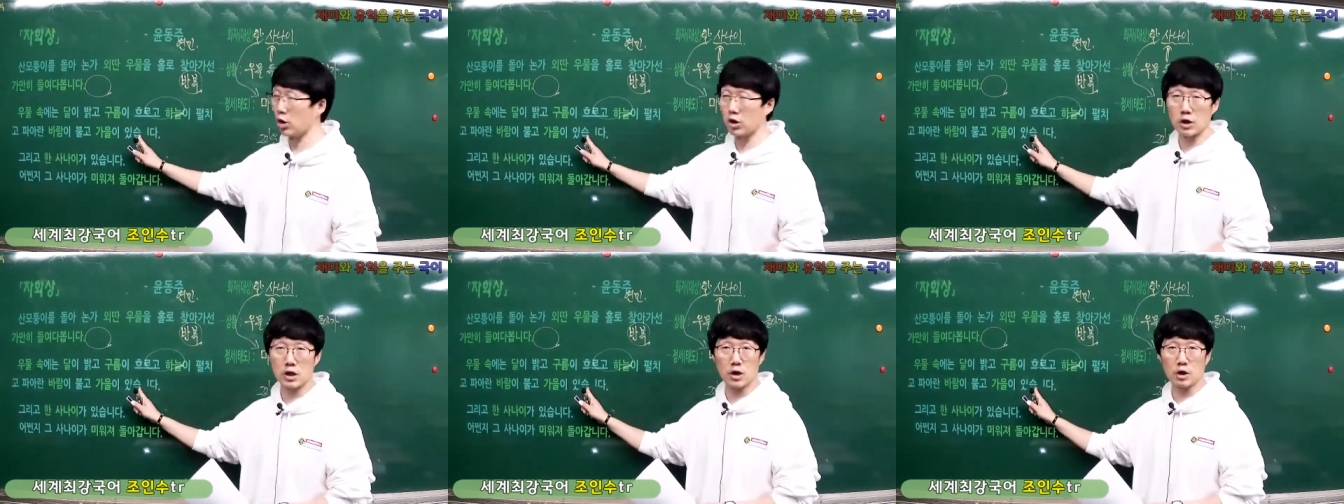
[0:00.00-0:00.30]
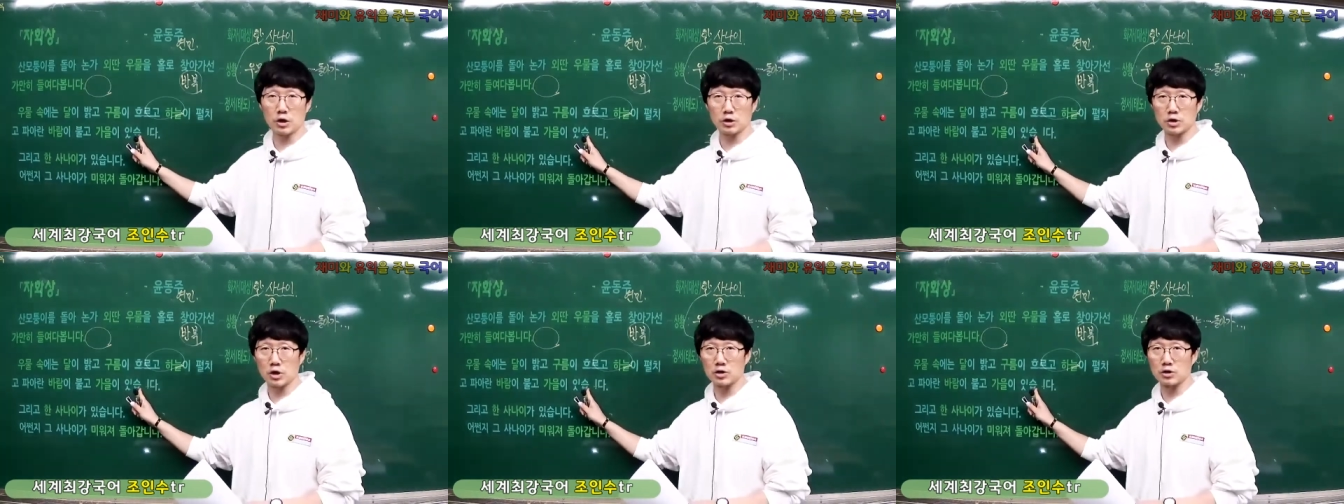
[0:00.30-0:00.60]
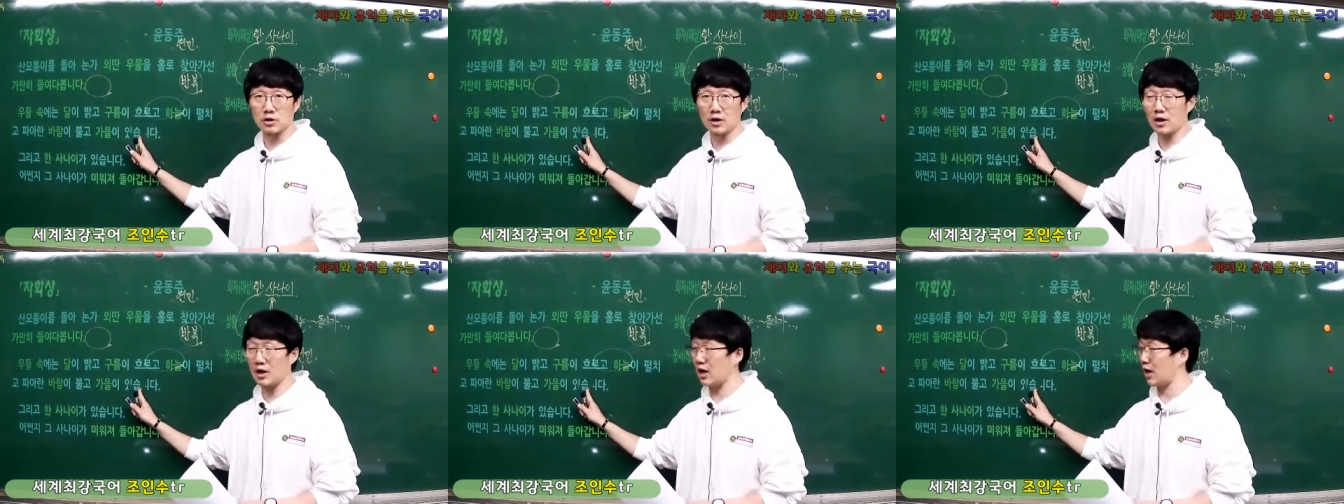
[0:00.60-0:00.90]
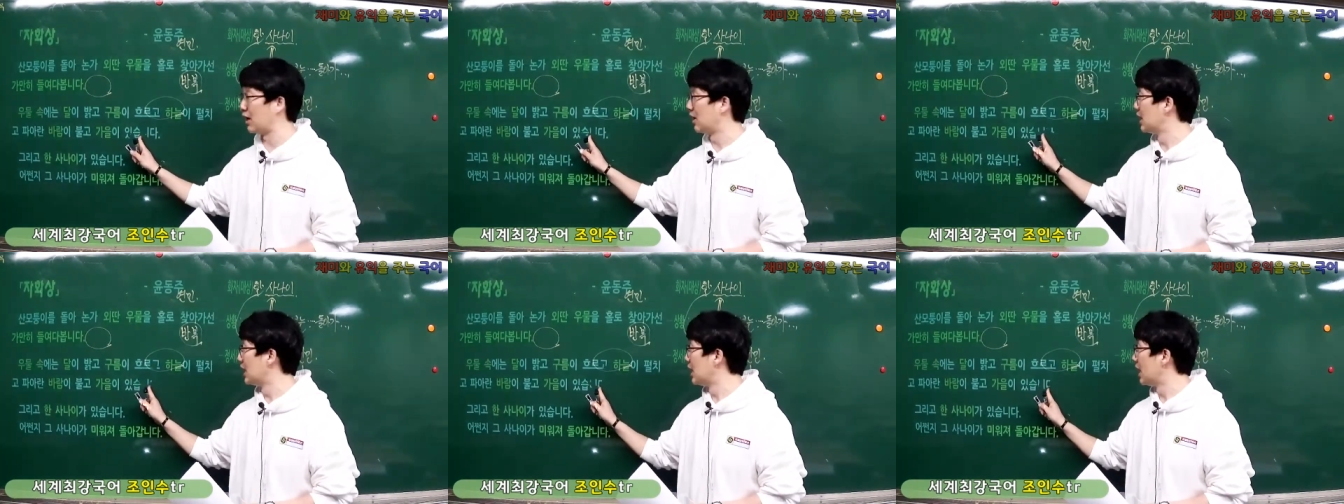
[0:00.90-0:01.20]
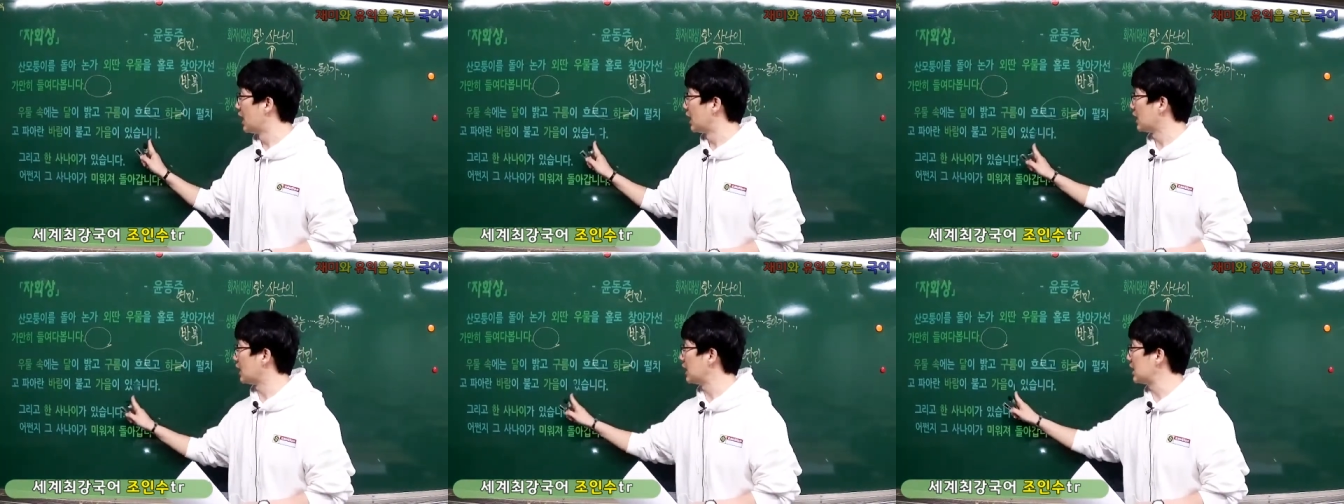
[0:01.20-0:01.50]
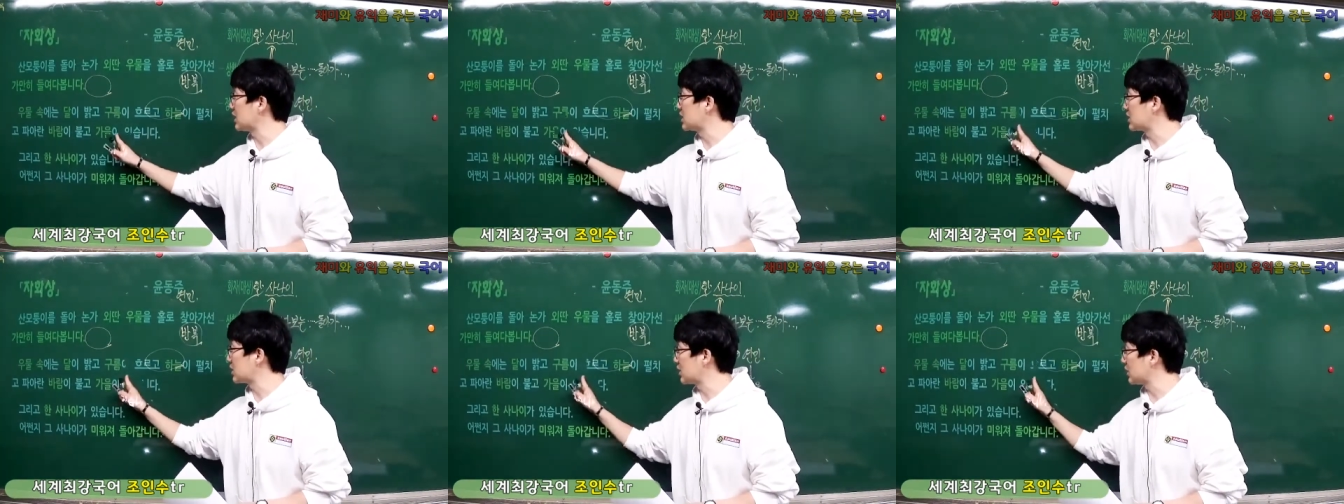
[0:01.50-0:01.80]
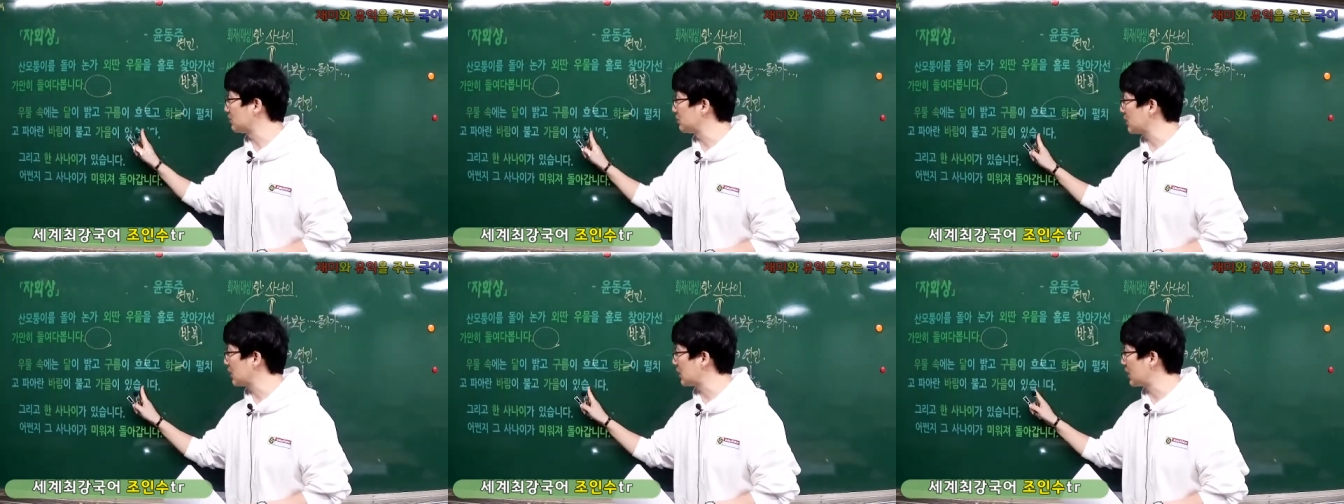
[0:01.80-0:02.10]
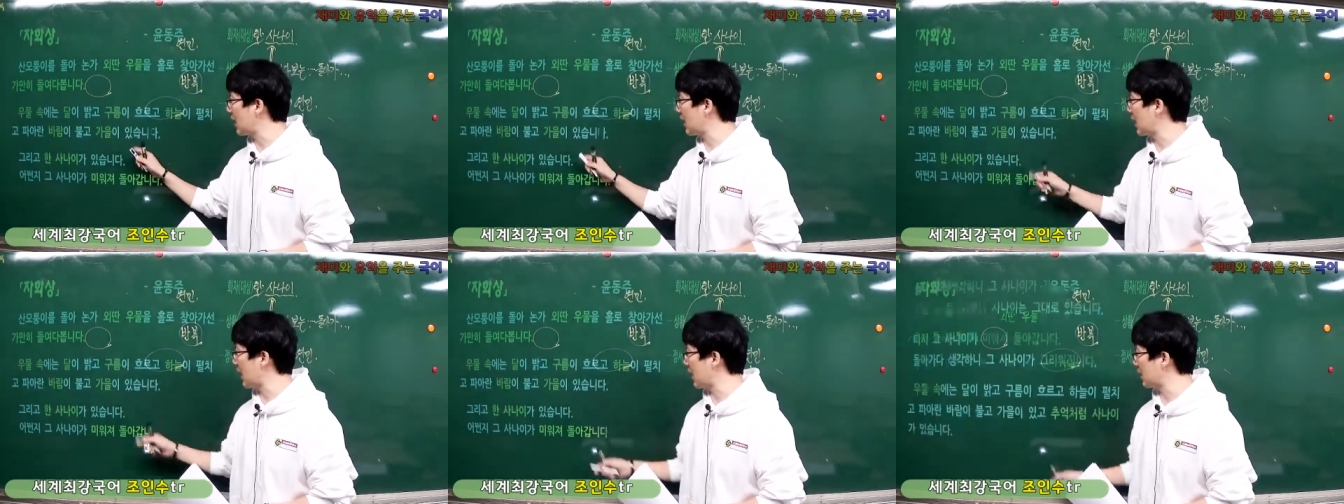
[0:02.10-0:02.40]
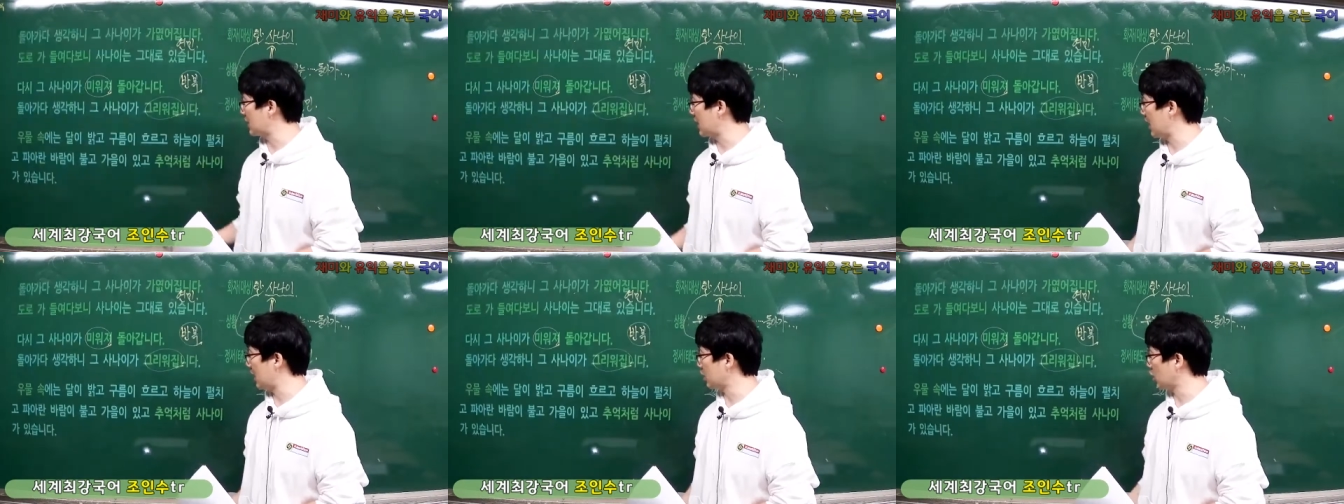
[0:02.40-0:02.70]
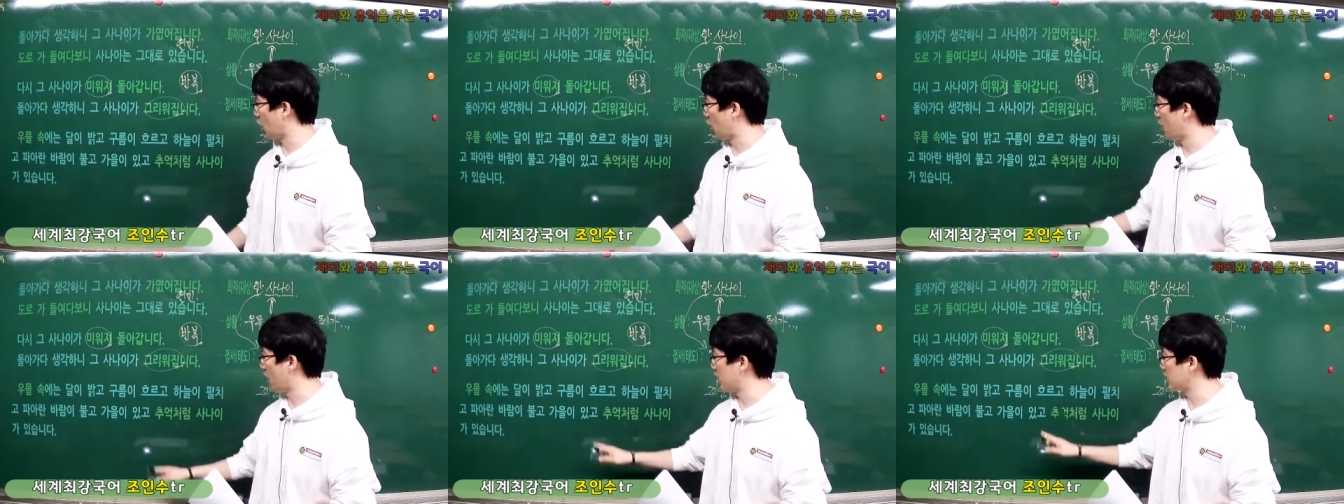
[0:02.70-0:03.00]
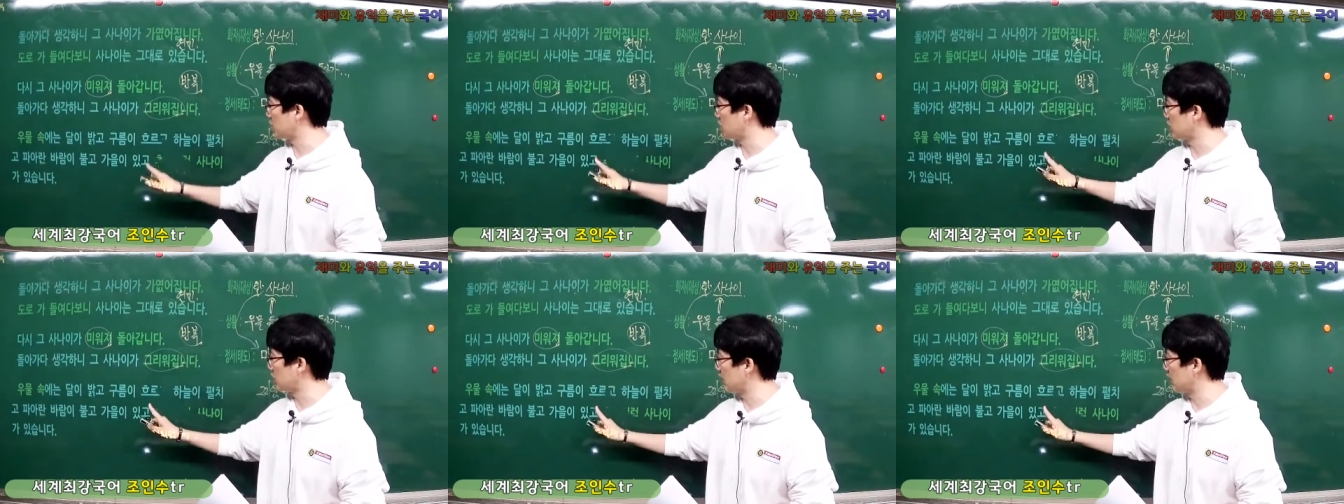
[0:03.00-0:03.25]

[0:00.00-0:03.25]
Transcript: 원래 여기 있었는데 있습니다에다 더해서